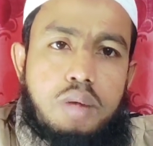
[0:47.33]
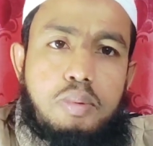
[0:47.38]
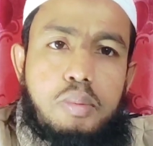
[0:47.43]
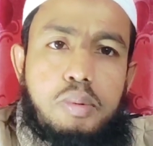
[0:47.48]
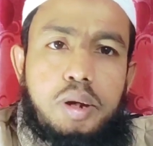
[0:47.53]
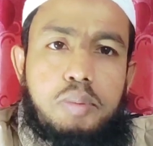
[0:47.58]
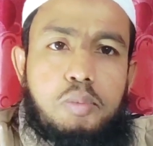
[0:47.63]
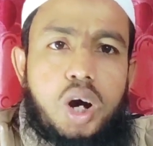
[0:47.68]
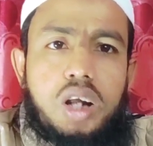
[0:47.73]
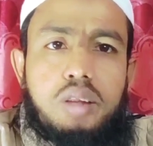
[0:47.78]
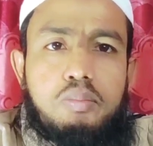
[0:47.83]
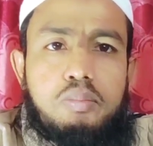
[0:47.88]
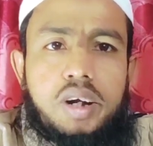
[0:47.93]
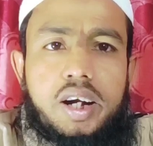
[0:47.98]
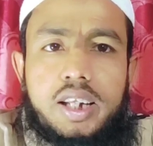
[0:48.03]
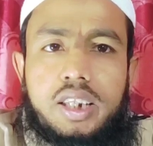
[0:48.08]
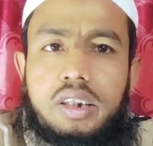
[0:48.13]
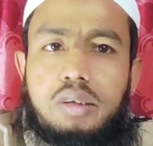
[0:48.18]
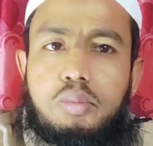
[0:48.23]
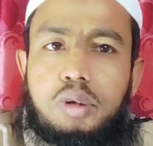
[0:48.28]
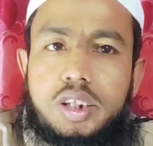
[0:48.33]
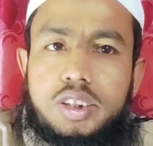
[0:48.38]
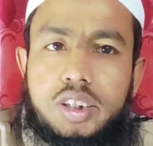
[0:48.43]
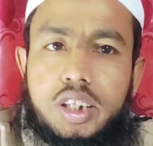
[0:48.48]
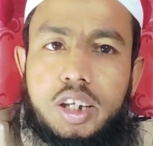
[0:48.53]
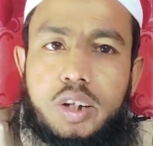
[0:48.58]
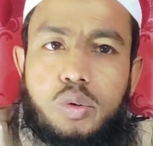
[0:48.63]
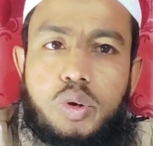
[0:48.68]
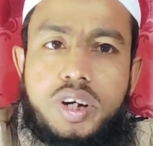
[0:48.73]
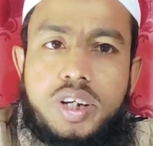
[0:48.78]
এইভাবে মহাত্মা গান্ধী
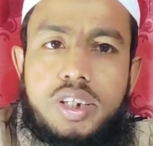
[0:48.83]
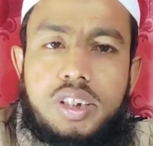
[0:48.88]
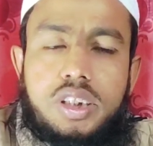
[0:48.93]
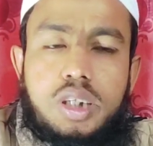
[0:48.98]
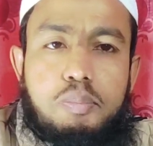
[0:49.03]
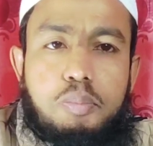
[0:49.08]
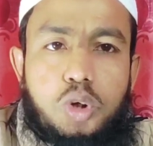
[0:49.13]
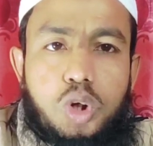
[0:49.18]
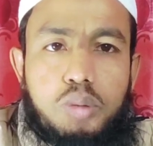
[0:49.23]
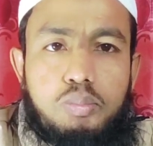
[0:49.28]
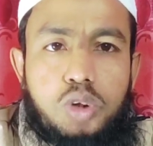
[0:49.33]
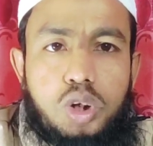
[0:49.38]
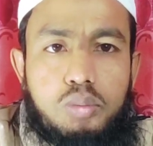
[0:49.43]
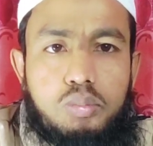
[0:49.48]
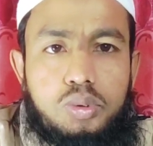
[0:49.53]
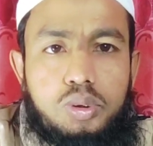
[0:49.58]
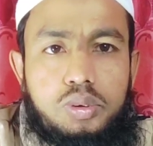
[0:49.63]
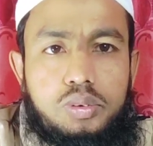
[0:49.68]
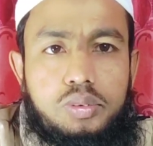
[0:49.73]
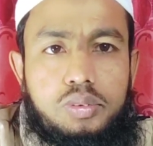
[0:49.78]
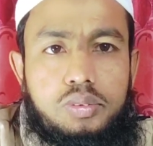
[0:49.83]
বলেছিলেন অহিংসা পরম ধর্ম